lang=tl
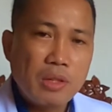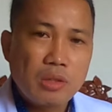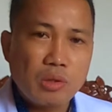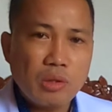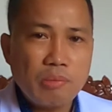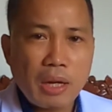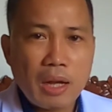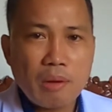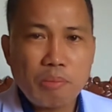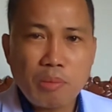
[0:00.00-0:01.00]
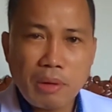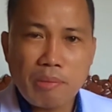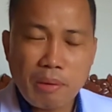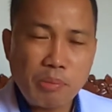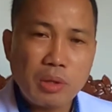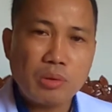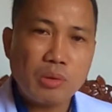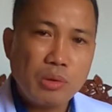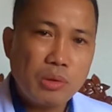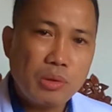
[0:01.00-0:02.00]
So, mga problema po
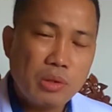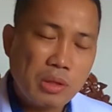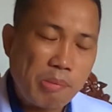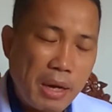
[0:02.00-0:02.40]
ito sa